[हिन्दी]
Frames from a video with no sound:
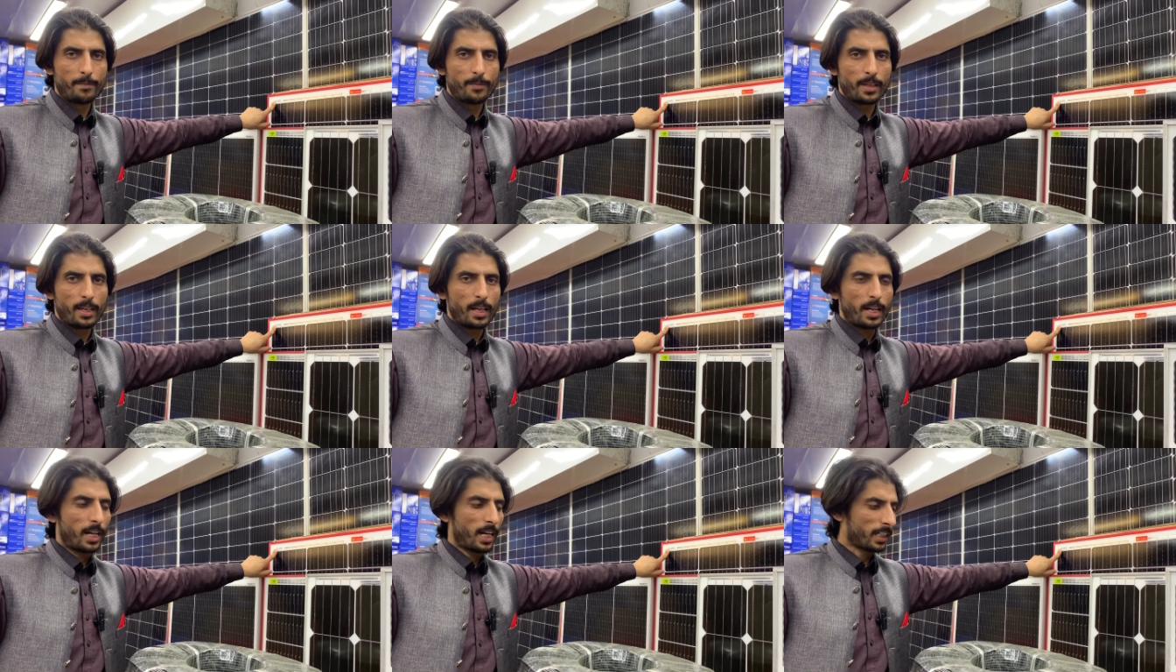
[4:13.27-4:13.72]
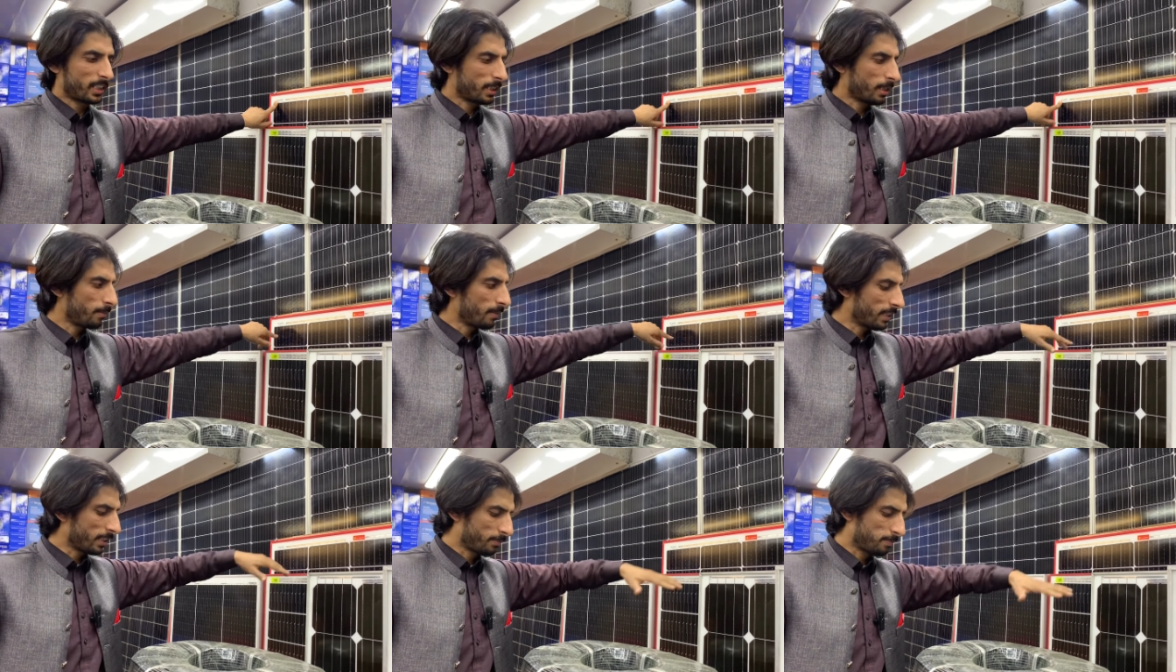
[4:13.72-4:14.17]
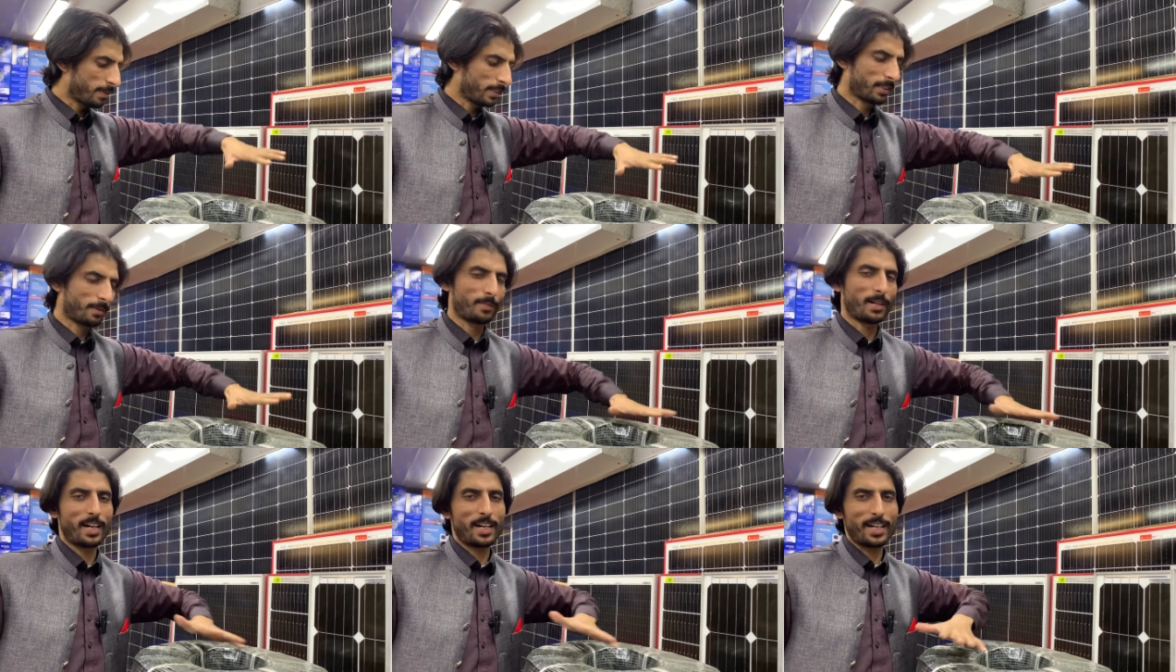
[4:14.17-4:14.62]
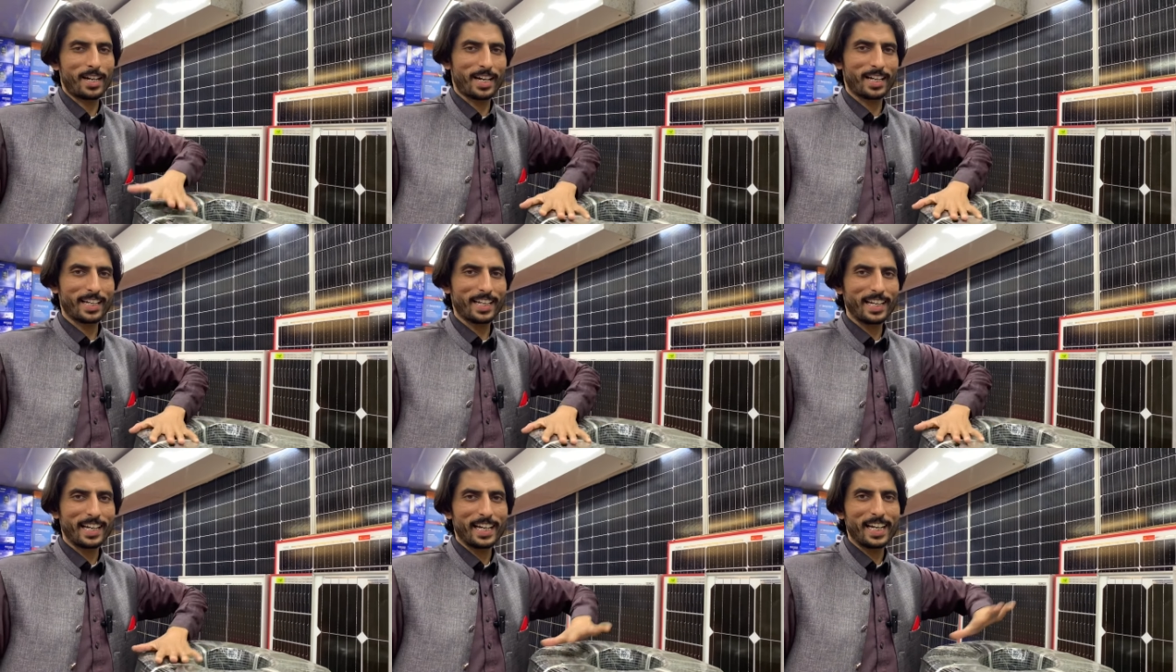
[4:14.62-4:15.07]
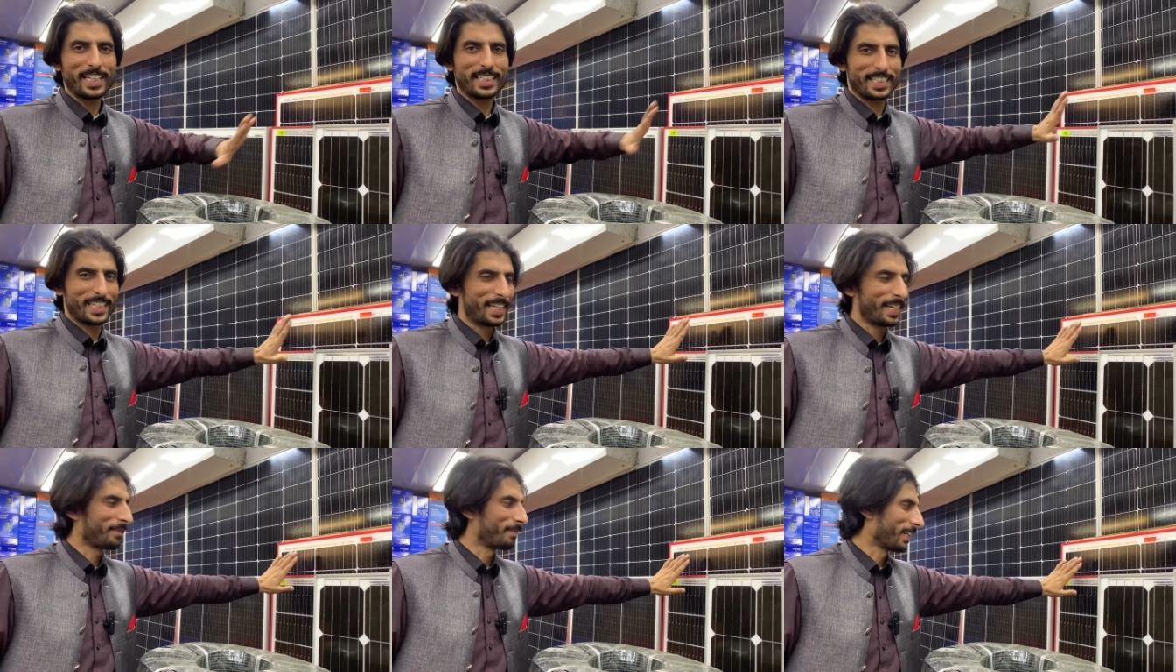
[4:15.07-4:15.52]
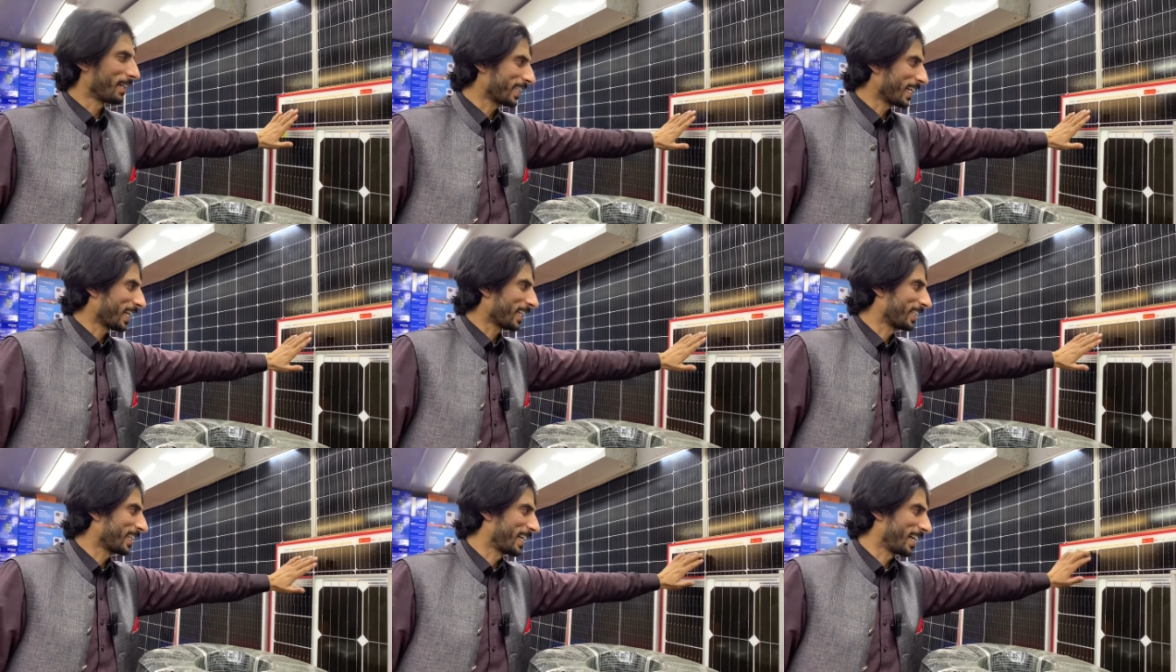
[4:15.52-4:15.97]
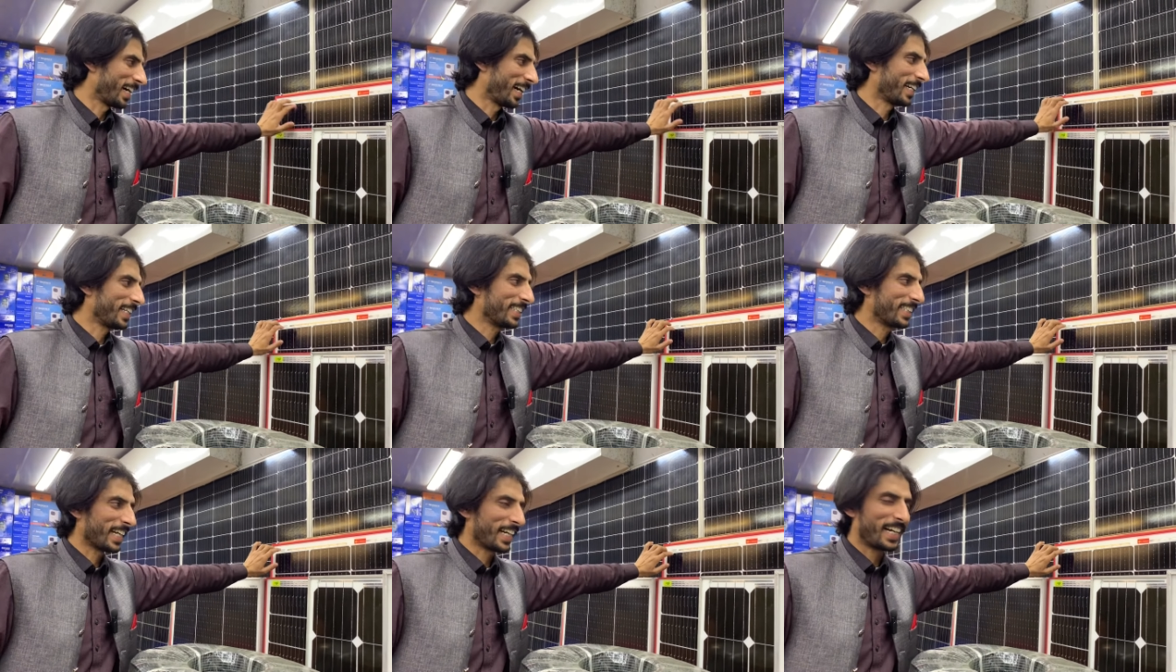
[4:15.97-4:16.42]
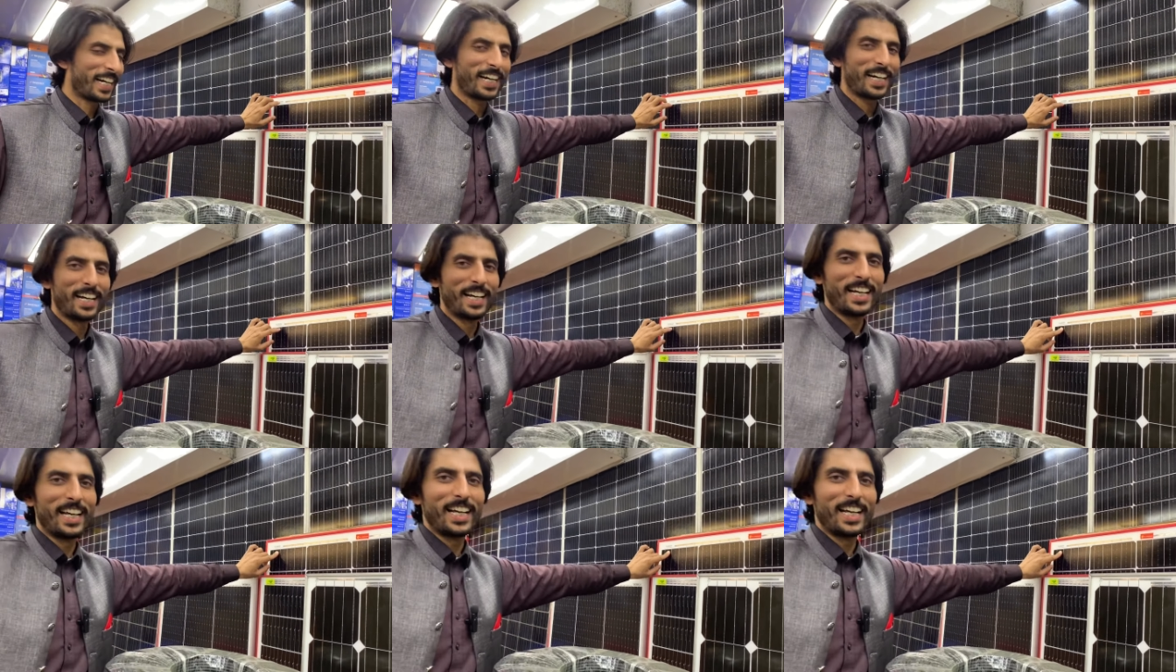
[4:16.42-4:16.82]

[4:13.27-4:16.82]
अच्छा असल में इसमें सामान आगे लगा इसलिए मैं जरा दिखा नहीं सका